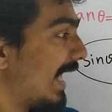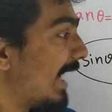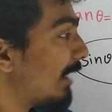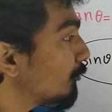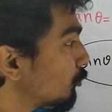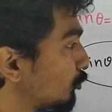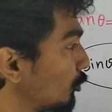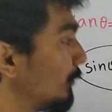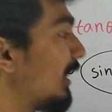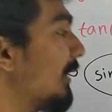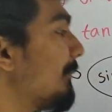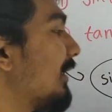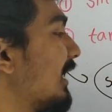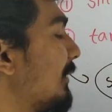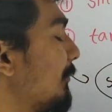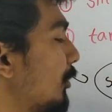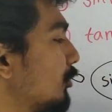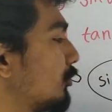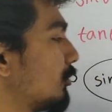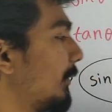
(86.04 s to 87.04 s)
এখন তুমি
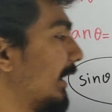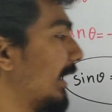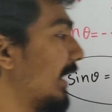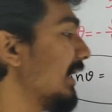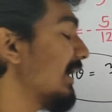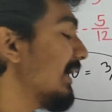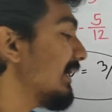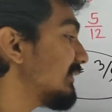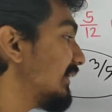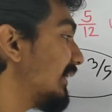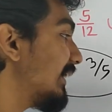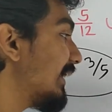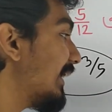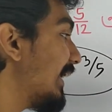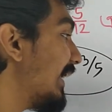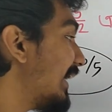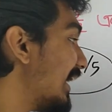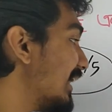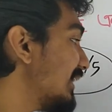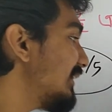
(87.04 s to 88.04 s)
আমাকে বলো তো ভাইয়া যে
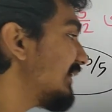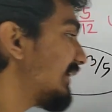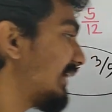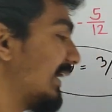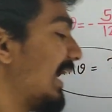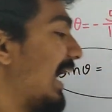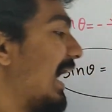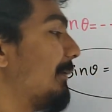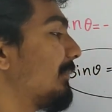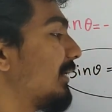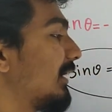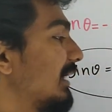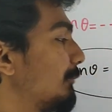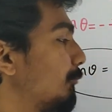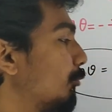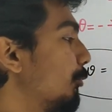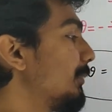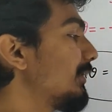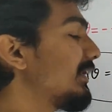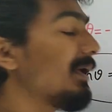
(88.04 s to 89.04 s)
এখান থেকে আমরা কি
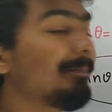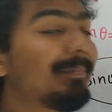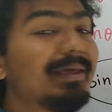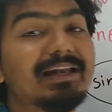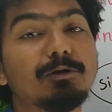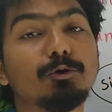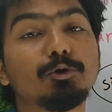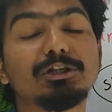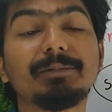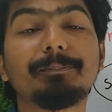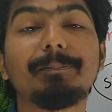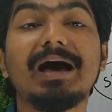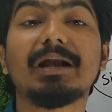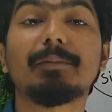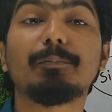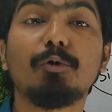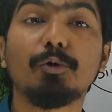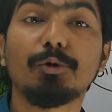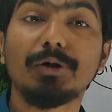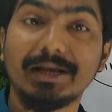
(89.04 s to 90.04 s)
ভূমিটা বের করতে
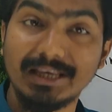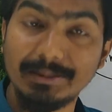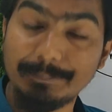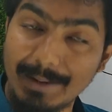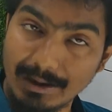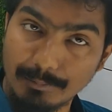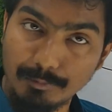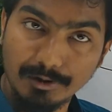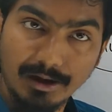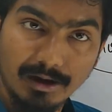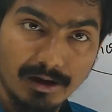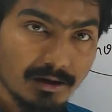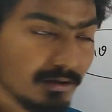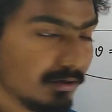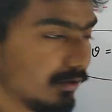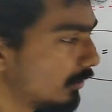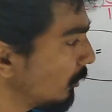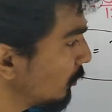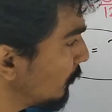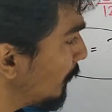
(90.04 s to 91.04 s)
পারবো নাকি পারবো না
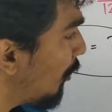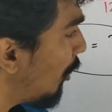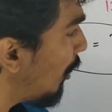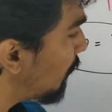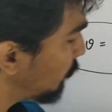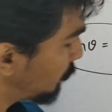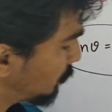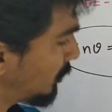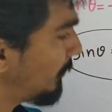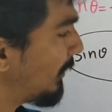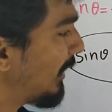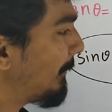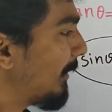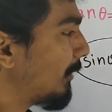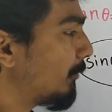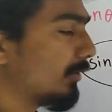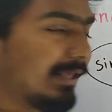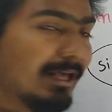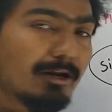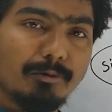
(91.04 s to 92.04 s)
তুমি বলো অবশ্যই ভাই
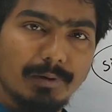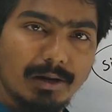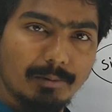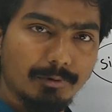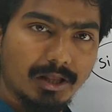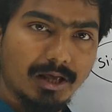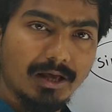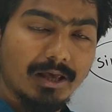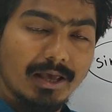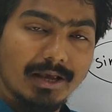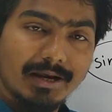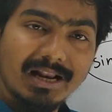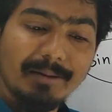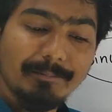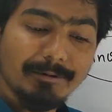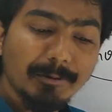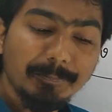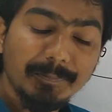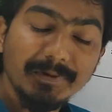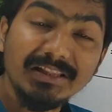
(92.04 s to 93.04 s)
পারবো কেন পারবো না কারণ
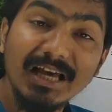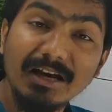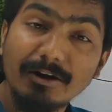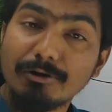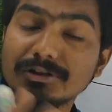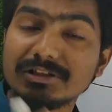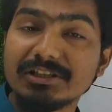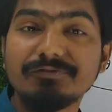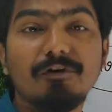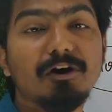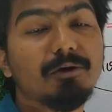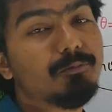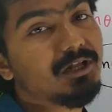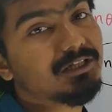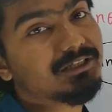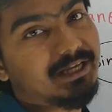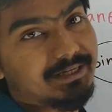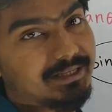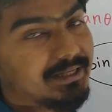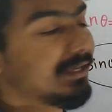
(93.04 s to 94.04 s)
আমরা পিথাগোরাসের
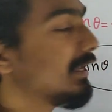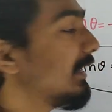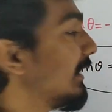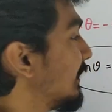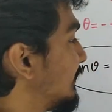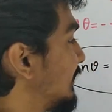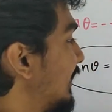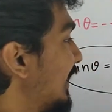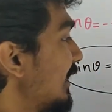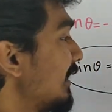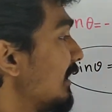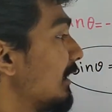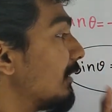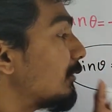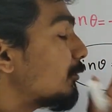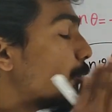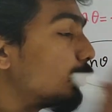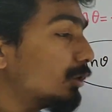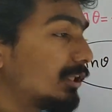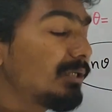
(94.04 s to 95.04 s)
ফর্মুলা জানি যে
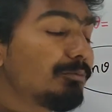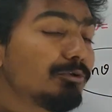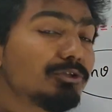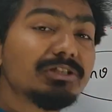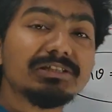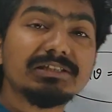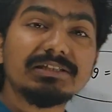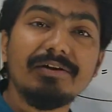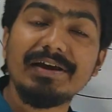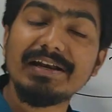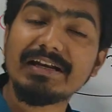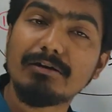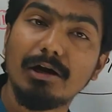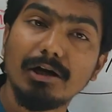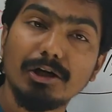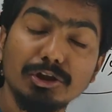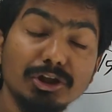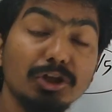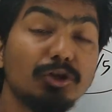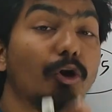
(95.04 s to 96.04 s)
অতিভুজ স্কোয়ার
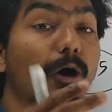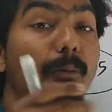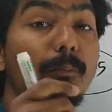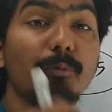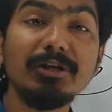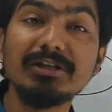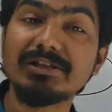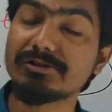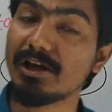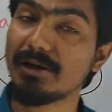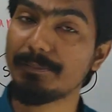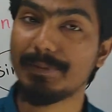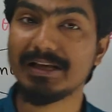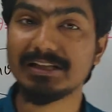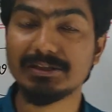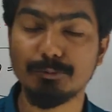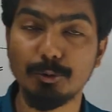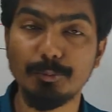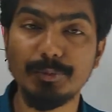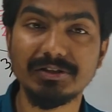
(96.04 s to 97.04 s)
ইকল হচ্ছে লম্ব স্কোয়ার
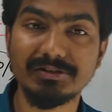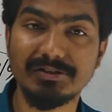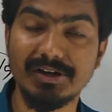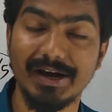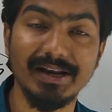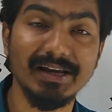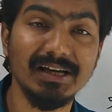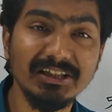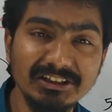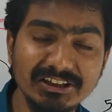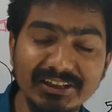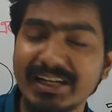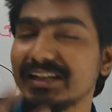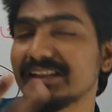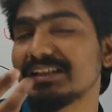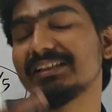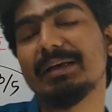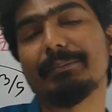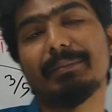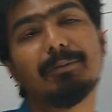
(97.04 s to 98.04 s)
প্লাস ভূমি স্কোয়ার সেখান থেকে